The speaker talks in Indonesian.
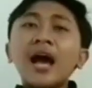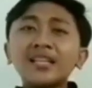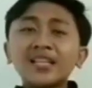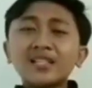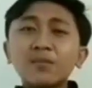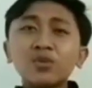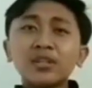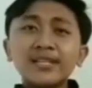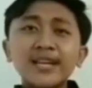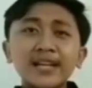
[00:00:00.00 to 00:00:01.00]
Hal
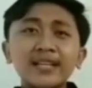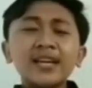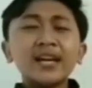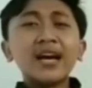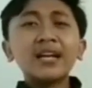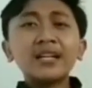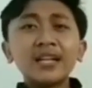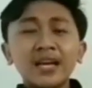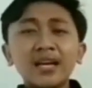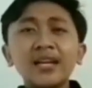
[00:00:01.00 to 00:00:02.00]
tersebut terjadi
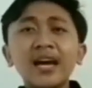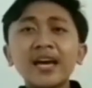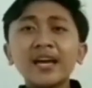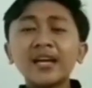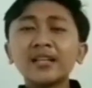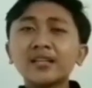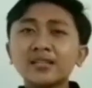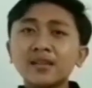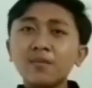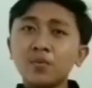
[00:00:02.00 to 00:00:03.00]
karena daerah
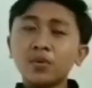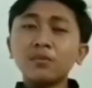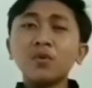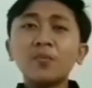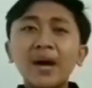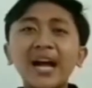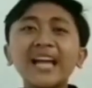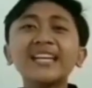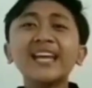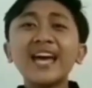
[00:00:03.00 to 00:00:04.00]
tersebut
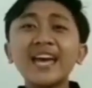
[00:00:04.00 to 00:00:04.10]
merupakan